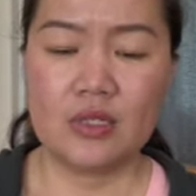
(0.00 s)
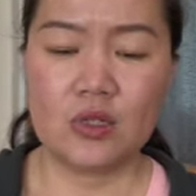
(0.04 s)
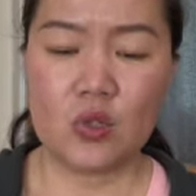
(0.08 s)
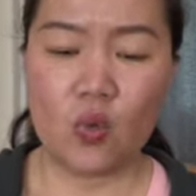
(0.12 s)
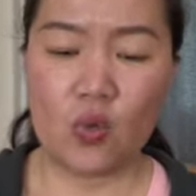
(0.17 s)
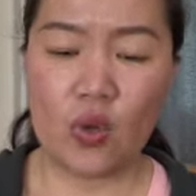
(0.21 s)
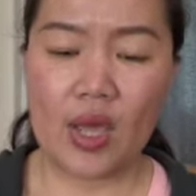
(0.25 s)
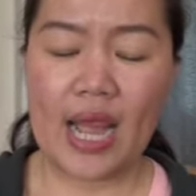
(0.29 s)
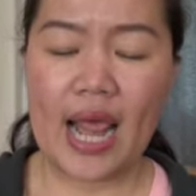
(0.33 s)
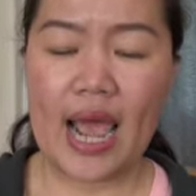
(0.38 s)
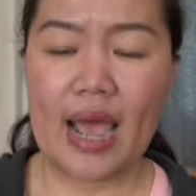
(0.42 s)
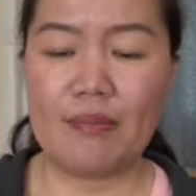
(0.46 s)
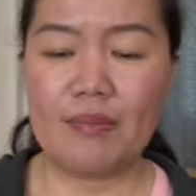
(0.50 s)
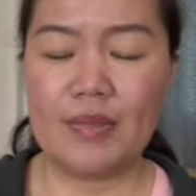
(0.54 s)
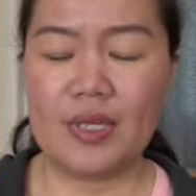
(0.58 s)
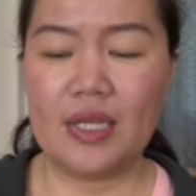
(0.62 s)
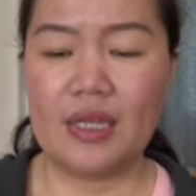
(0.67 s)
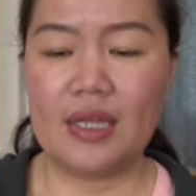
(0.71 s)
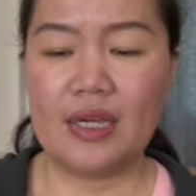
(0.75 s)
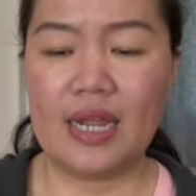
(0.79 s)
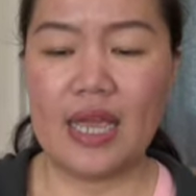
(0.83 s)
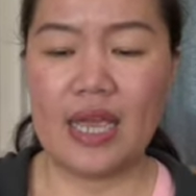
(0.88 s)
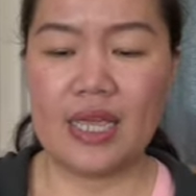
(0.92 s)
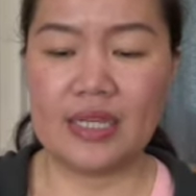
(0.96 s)
สงครามอี
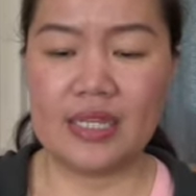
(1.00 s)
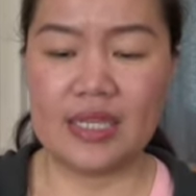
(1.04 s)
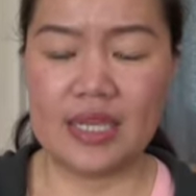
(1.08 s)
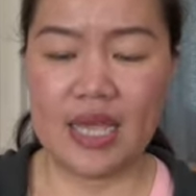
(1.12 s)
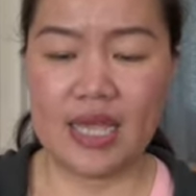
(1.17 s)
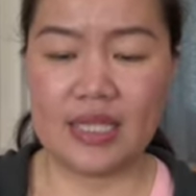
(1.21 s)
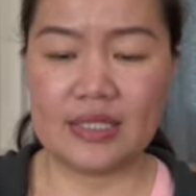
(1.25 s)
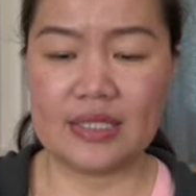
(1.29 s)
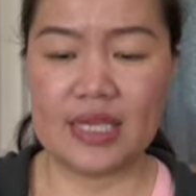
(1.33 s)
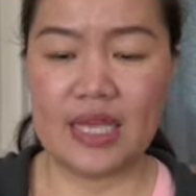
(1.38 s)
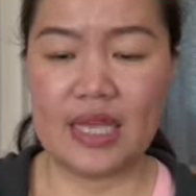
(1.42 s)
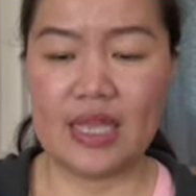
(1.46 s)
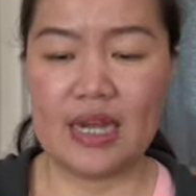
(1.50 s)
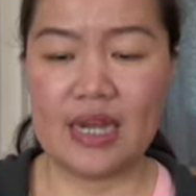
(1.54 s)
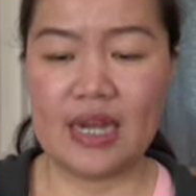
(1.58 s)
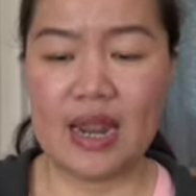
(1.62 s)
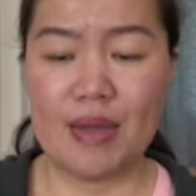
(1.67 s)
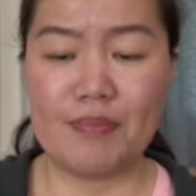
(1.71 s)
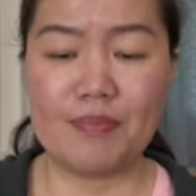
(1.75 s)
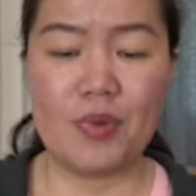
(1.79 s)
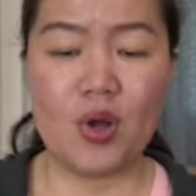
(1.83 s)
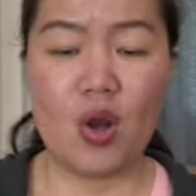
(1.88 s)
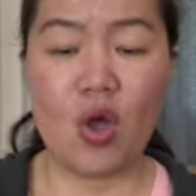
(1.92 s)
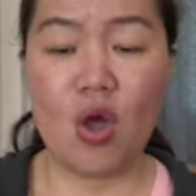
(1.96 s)
กนะคะที่อาจจะ
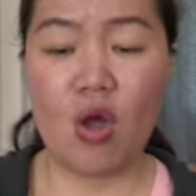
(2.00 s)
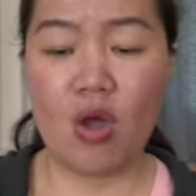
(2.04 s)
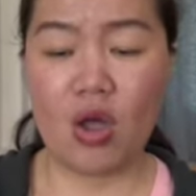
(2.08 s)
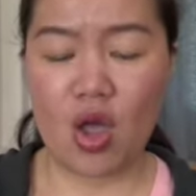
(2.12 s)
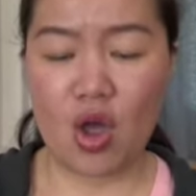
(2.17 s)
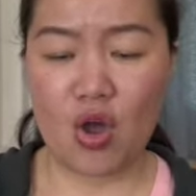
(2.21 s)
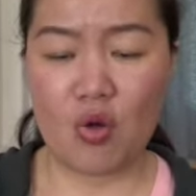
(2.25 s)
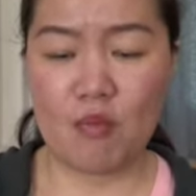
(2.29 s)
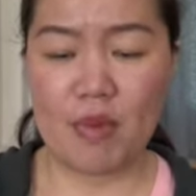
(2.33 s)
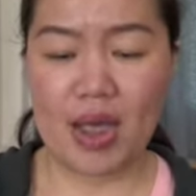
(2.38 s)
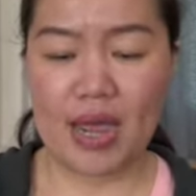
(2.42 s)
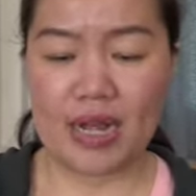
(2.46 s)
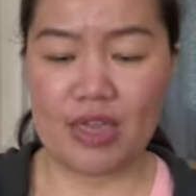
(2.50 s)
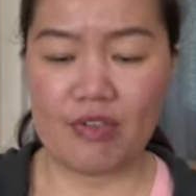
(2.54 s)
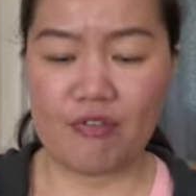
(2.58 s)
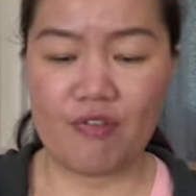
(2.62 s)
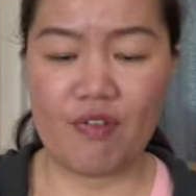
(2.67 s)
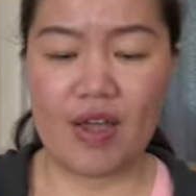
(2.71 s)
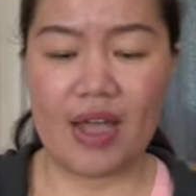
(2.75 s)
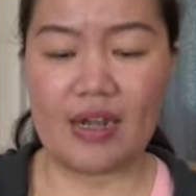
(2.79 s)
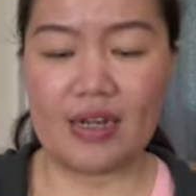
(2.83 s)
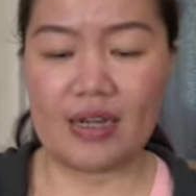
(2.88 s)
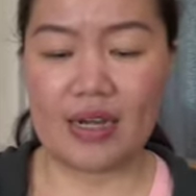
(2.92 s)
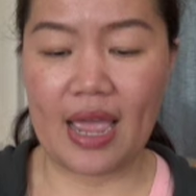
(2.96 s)
ลับล่อเข้ามาใน
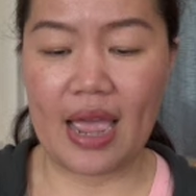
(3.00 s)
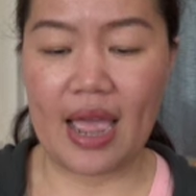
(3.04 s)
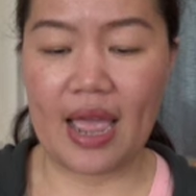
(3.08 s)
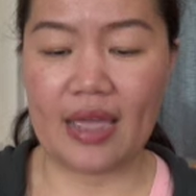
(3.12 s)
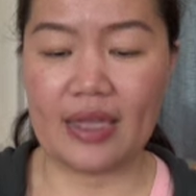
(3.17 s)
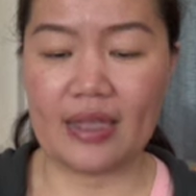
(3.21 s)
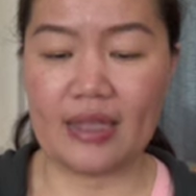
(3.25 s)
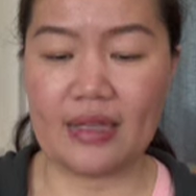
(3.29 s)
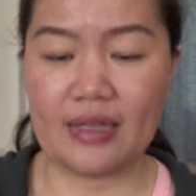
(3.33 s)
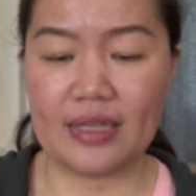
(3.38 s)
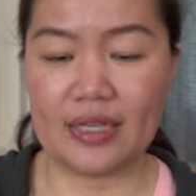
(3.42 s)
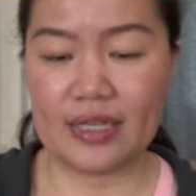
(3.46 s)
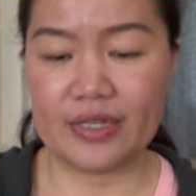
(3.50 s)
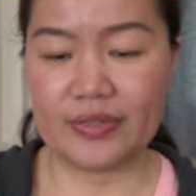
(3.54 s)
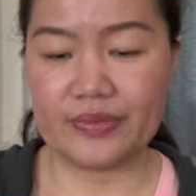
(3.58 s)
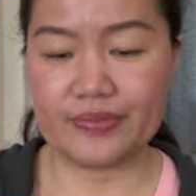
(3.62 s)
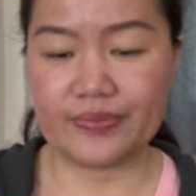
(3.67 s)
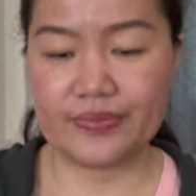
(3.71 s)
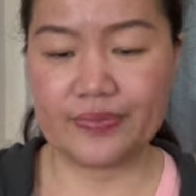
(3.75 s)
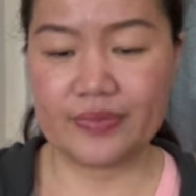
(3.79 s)
ฝั่งไทยนะคะ